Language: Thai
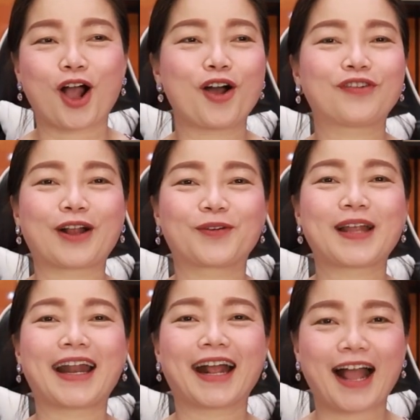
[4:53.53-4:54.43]
ก็ฝากทุ
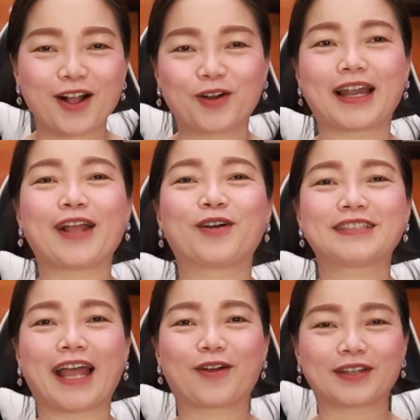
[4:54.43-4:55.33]
กท่านนะคะ กดไลค์ก
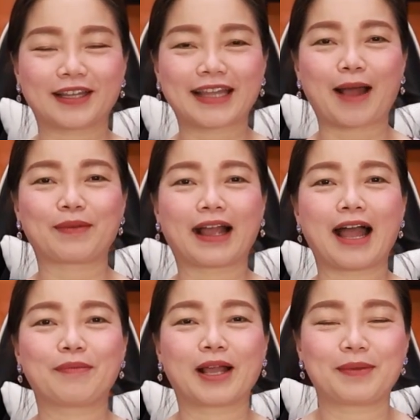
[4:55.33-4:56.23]
ดแชร์กดติดตามนะ
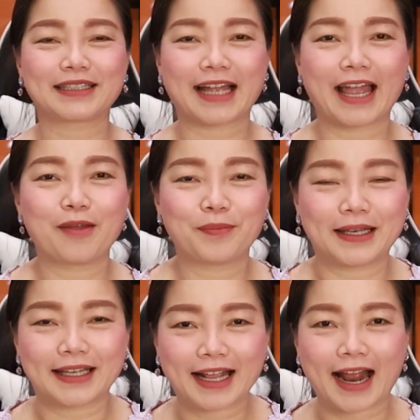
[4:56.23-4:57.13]
คะ เป็นกำลังใจให้
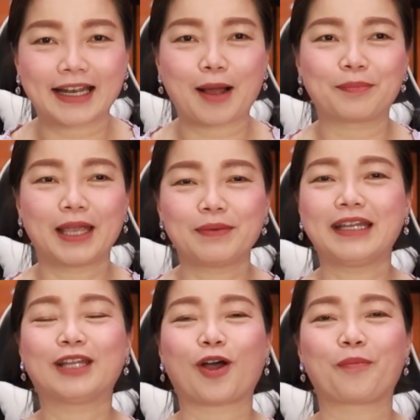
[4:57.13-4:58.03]
ปิ่นในการทำคลิป
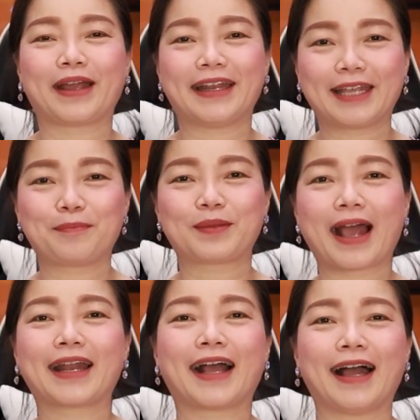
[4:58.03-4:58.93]
ดีๆ ต่อไปในคลิปห
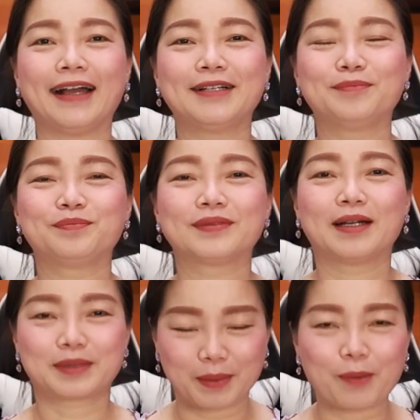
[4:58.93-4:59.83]
น้านะคะ
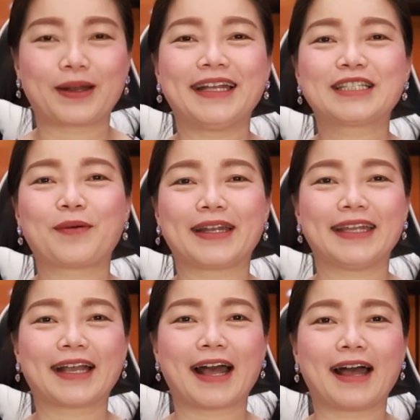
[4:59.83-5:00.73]
สำหรับวันนี้สวัส
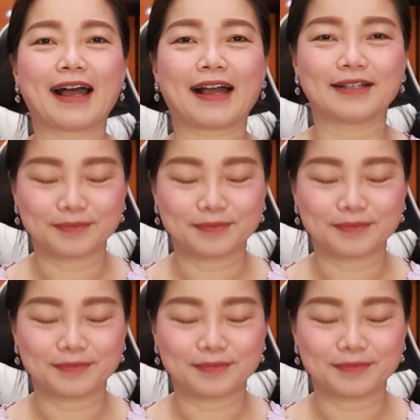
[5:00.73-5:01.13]
ดีค่ะ